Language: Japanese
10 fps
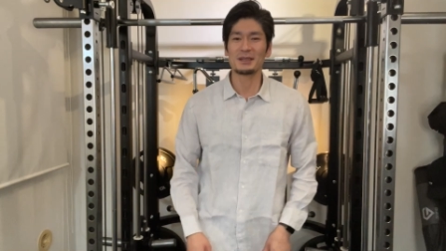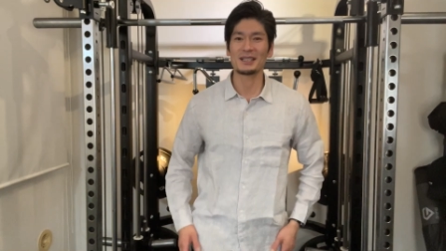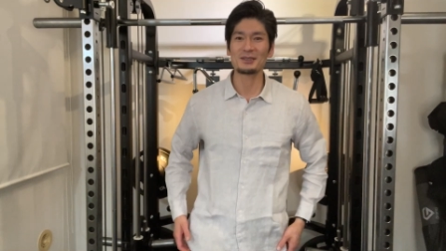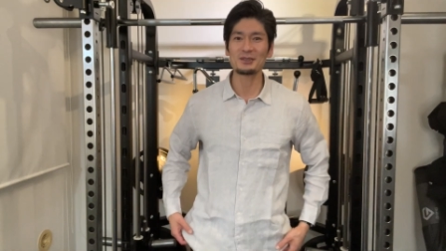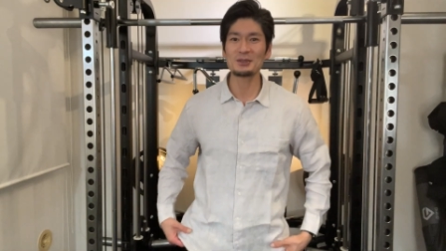まあ、
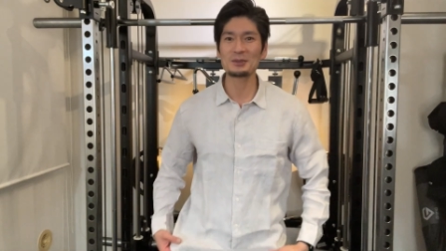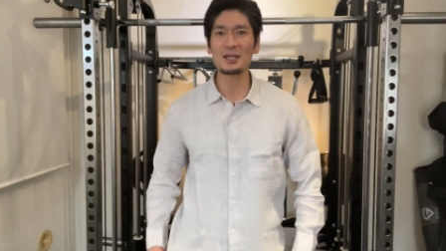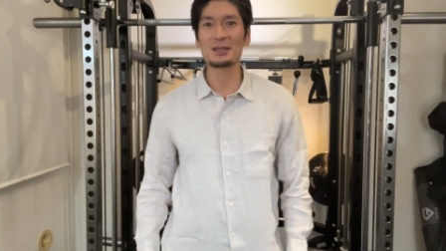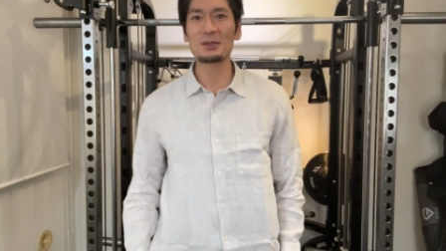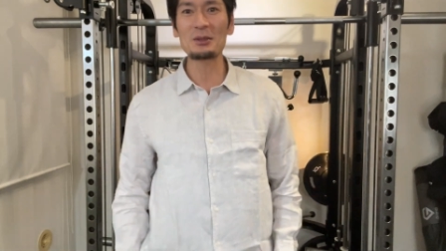逆に言うと
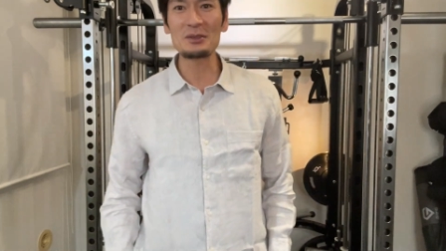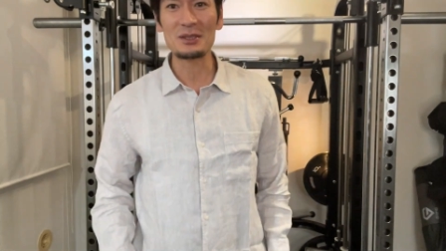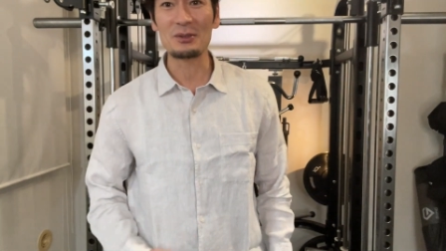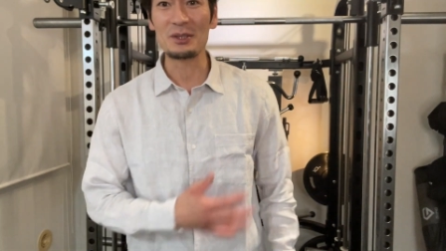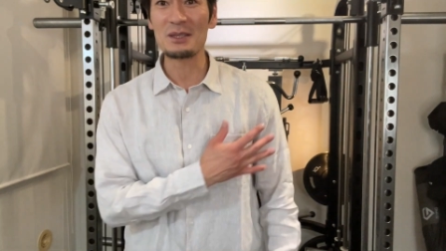ね、特
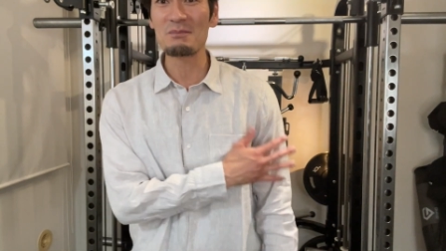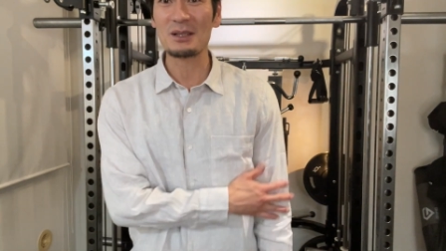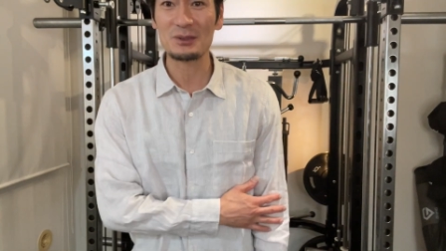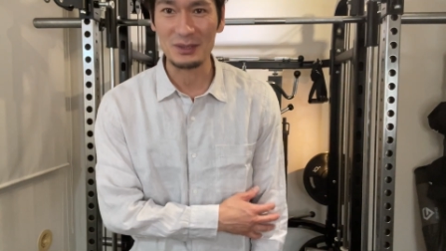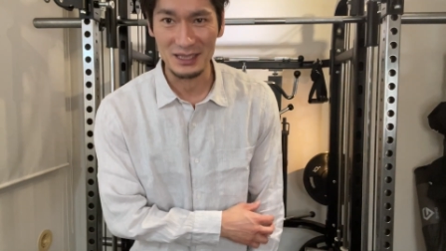にこう
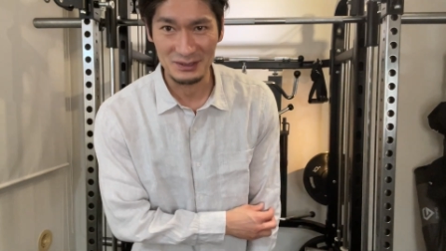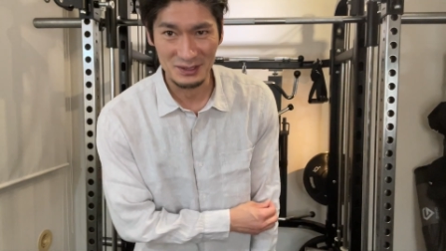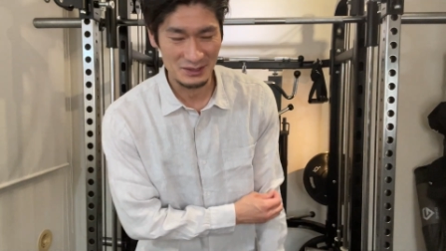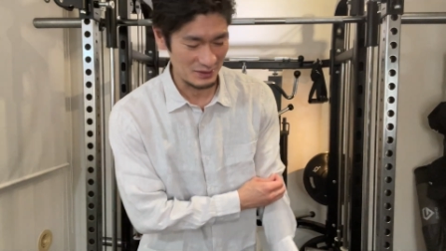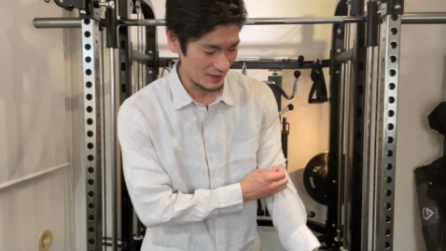インパクトがあるっ
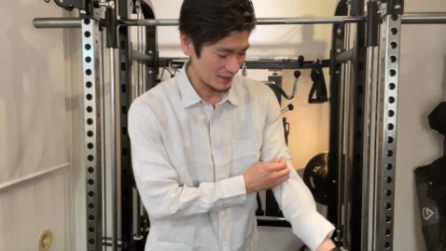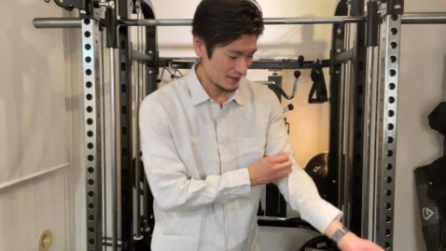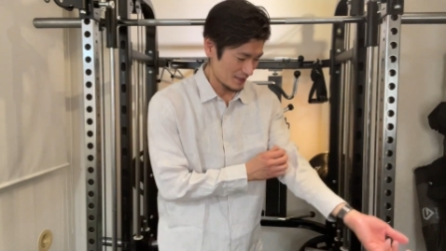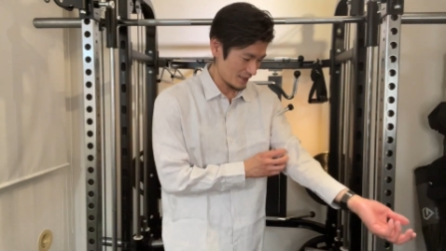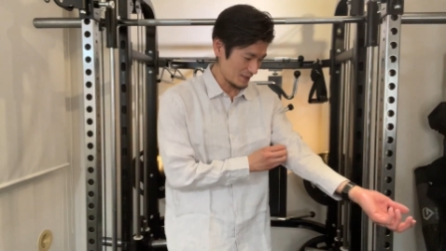ていうか、
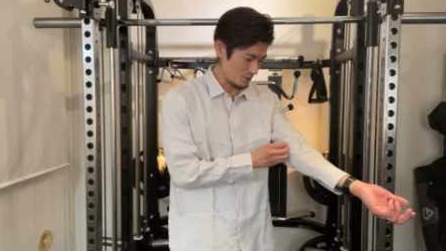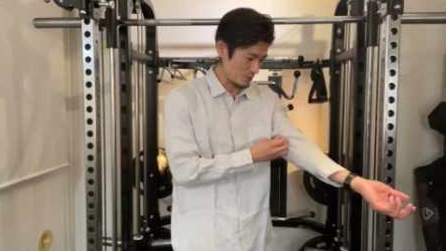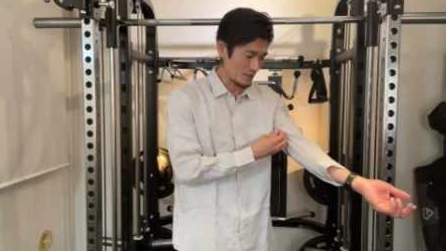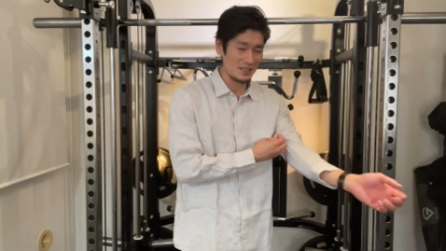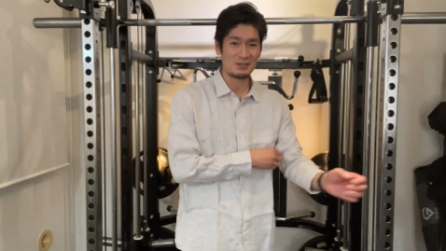えー、そ
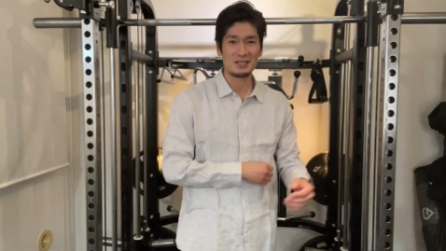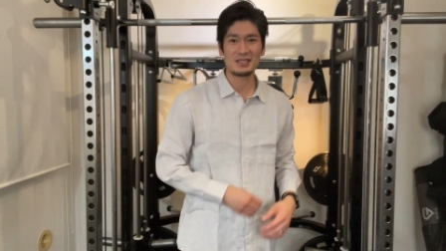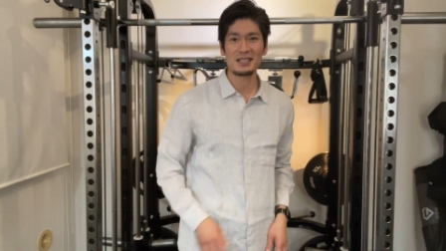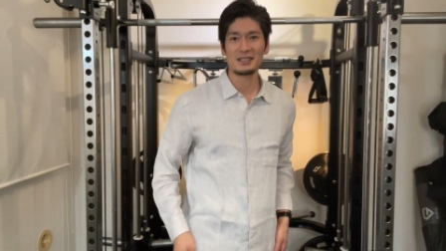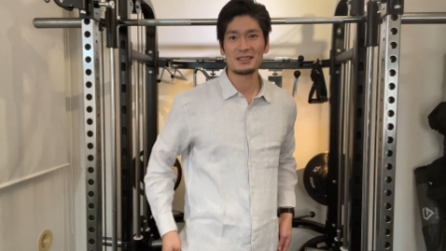ういう感じは
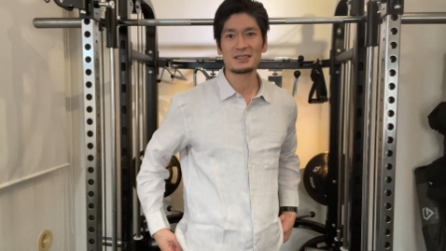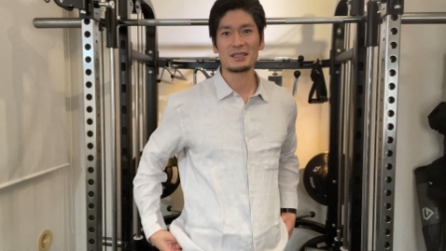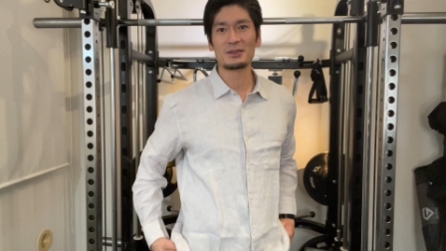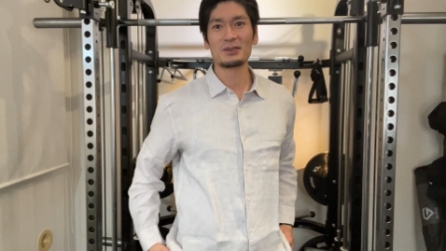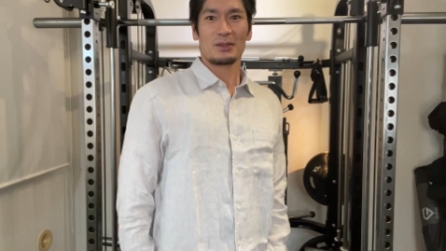しないんで
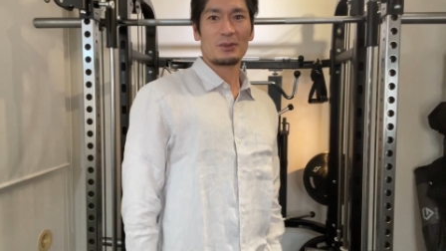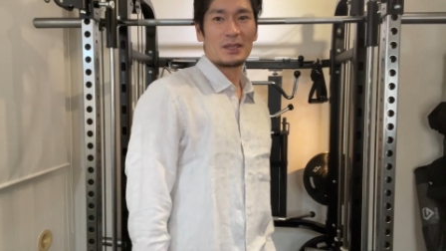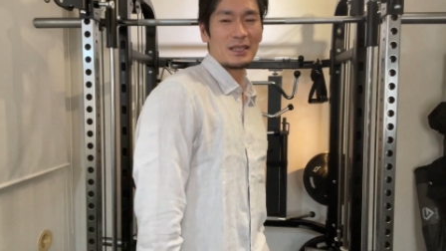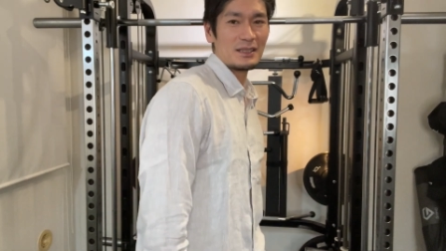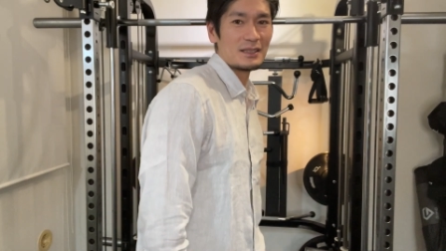すけど、こ
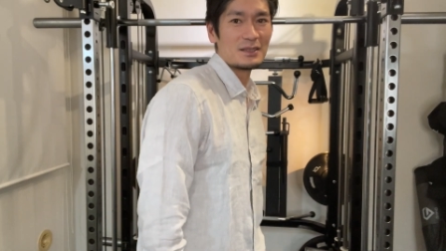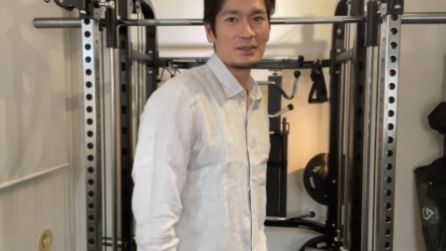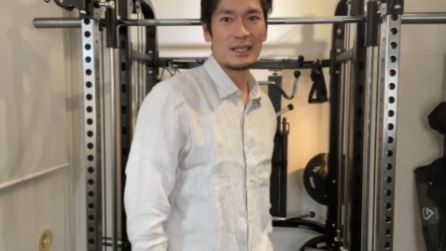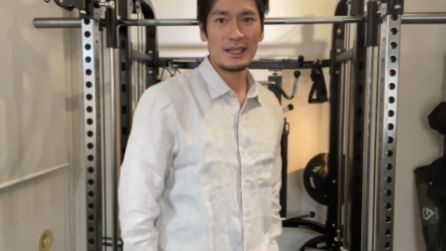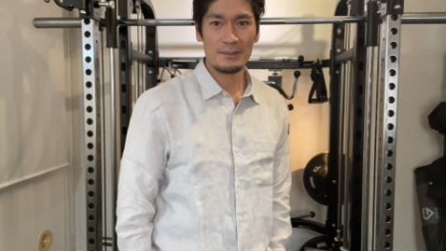れいいです
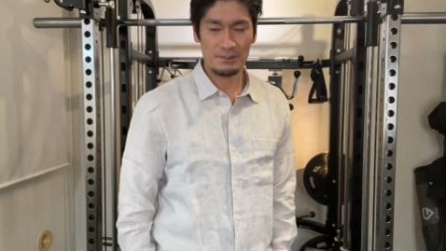よね。